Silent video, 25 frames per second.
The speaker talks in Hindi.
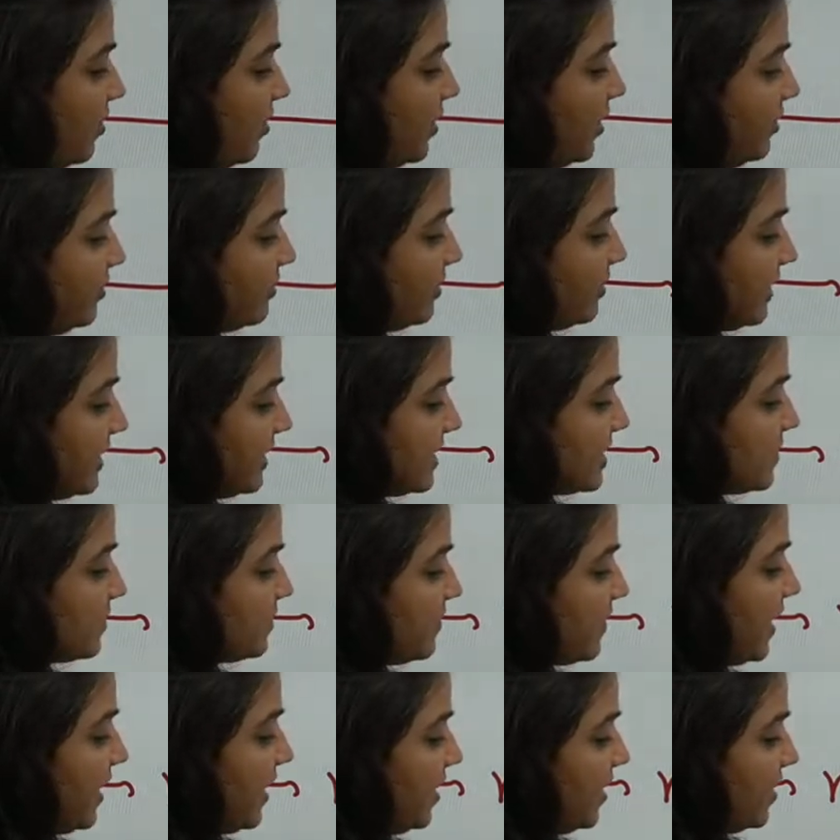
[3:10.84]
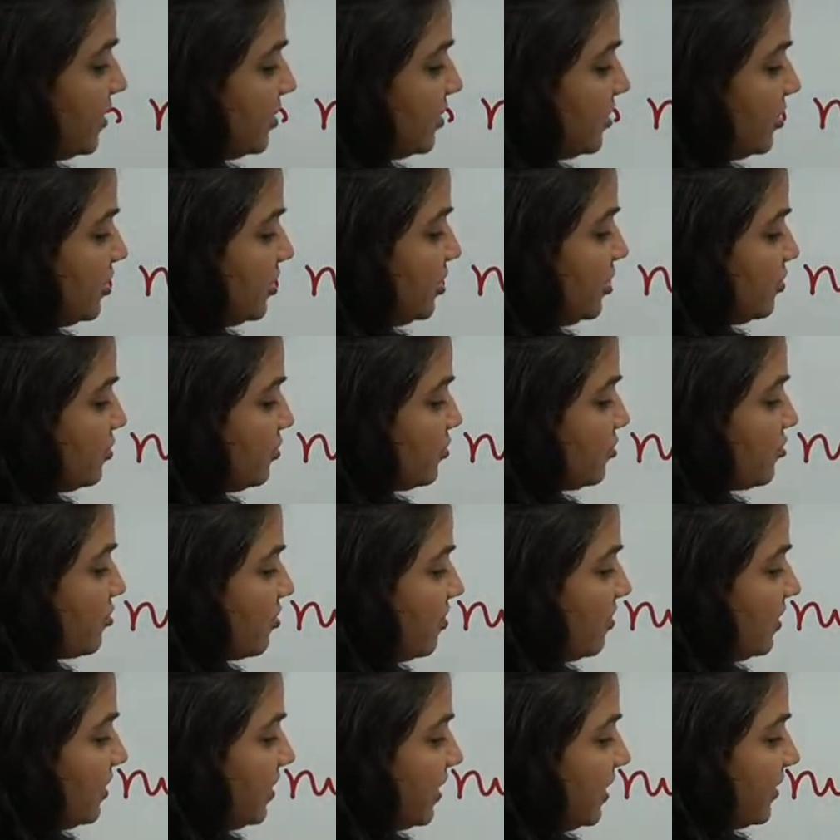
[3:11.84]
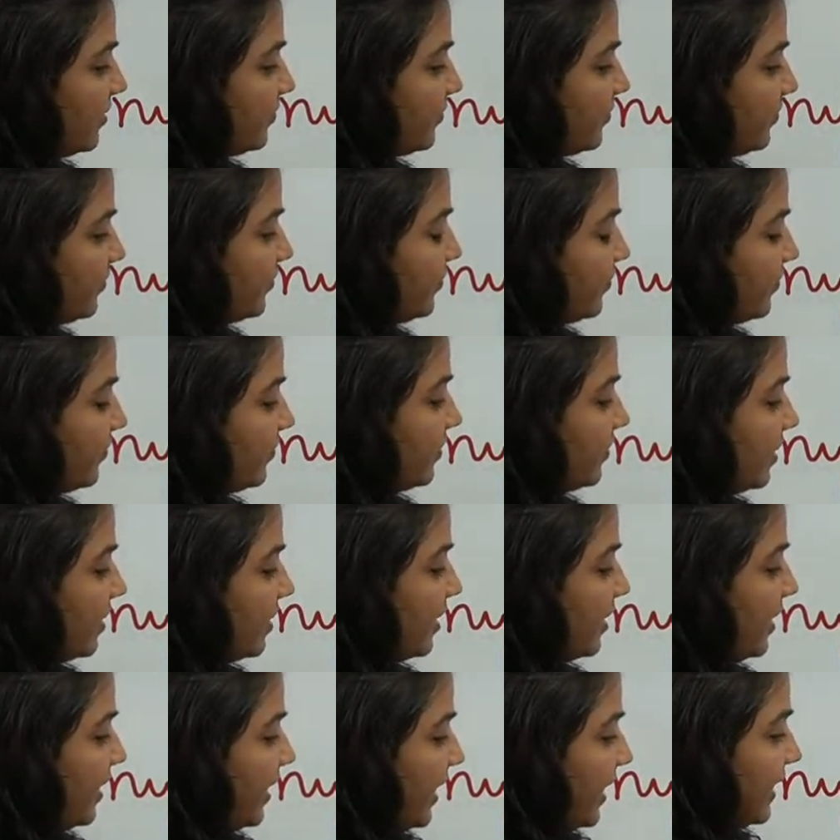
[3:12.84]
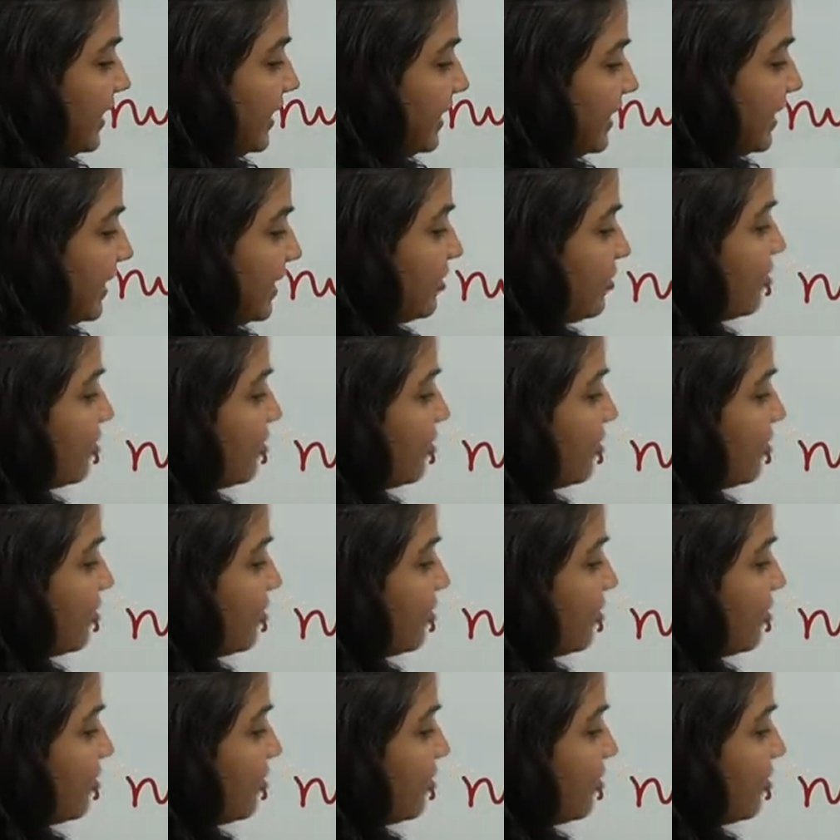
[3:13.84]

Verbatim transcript: और न्यूक्लियस में न्यूट्रॉन है एंड